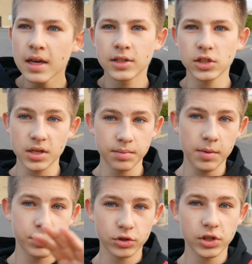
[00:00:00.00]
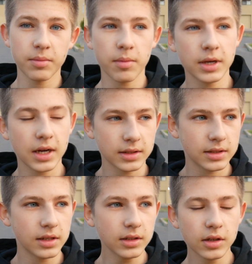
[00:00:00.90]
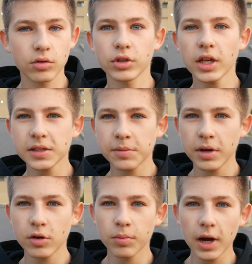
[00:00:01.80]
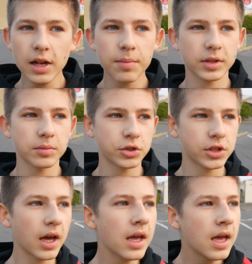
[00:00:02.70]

сейчас мы обсуждаем американский рынок, у нас eBay убрали, потому что